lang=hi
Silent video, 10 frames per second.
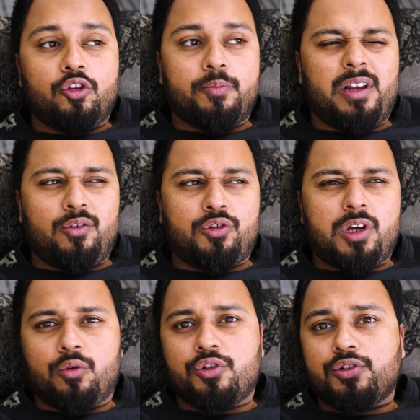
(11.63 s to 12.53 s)
तो मैंने
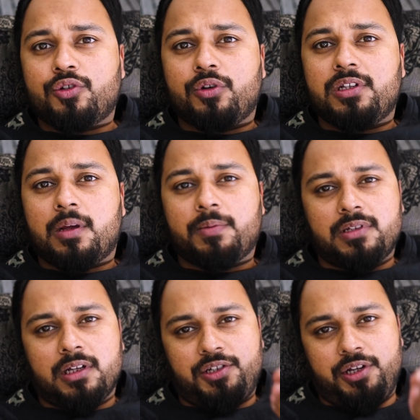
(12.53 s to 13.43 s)
सोचा कुछ स्टोरीज़
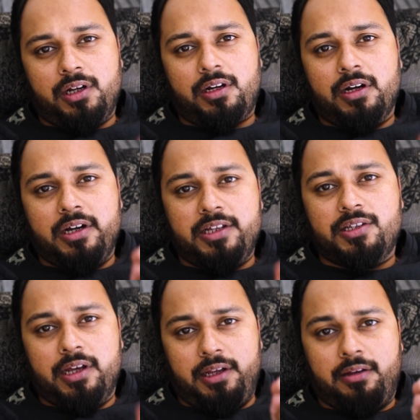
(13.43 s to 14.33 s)
आपके साथ शेयर कर ली
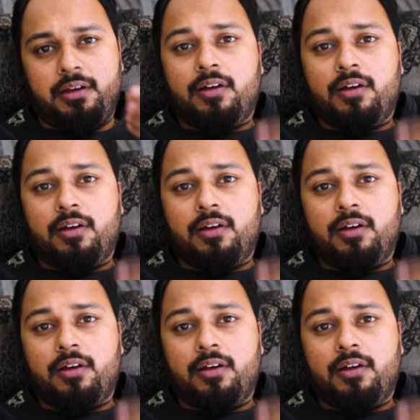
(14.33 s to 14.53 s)
जाएँ